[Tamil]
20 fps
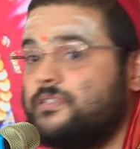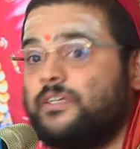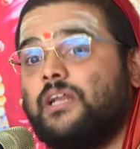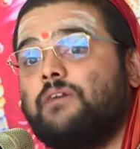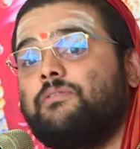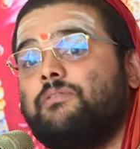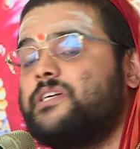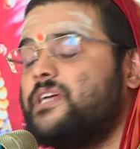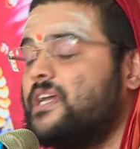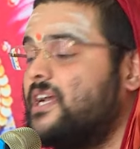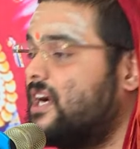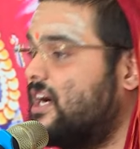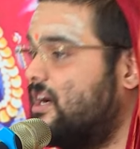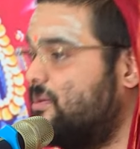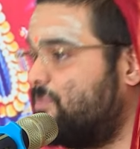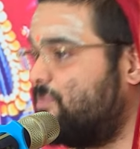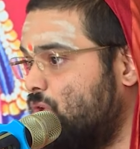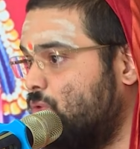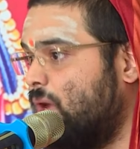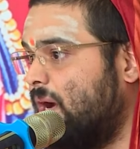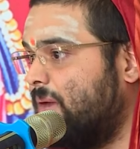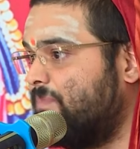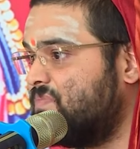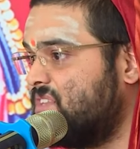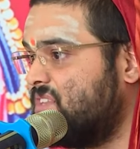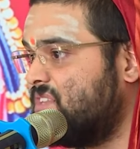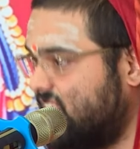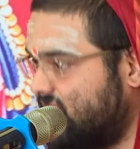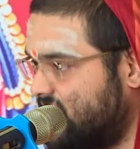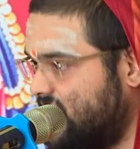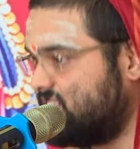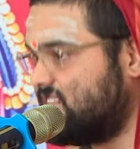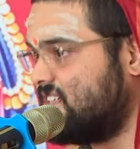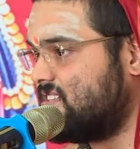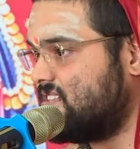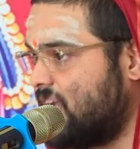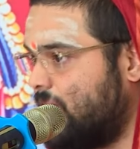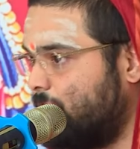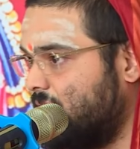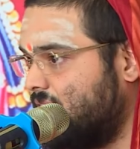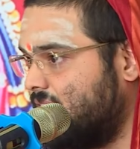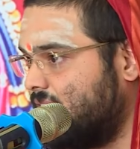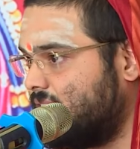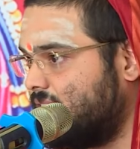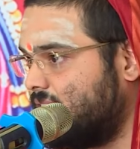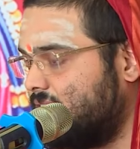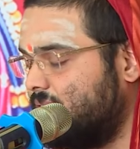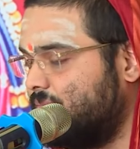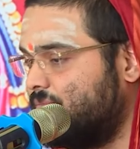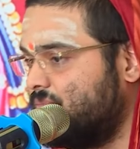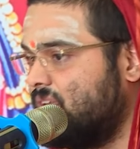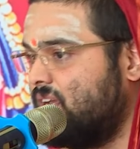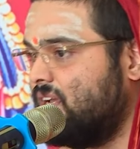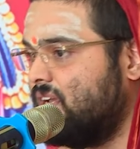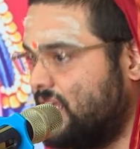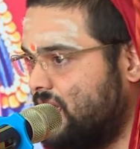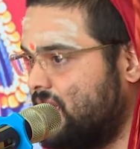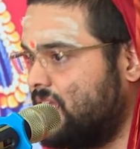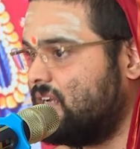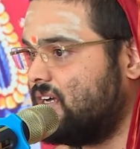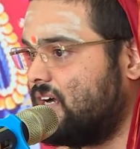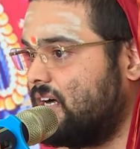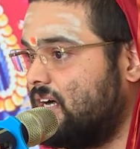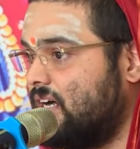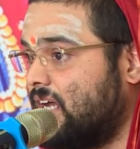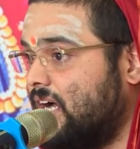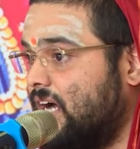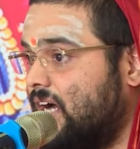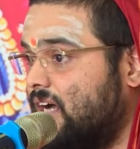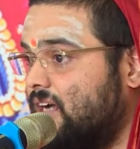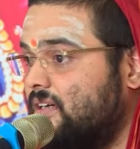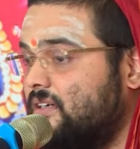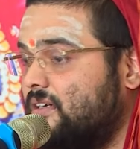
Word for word: சில விஷயங்கள் பண்ணுவா சத்தியத்தை ஸ்தாபிக்கிறதுக்கு என்னன்னு கேட்டா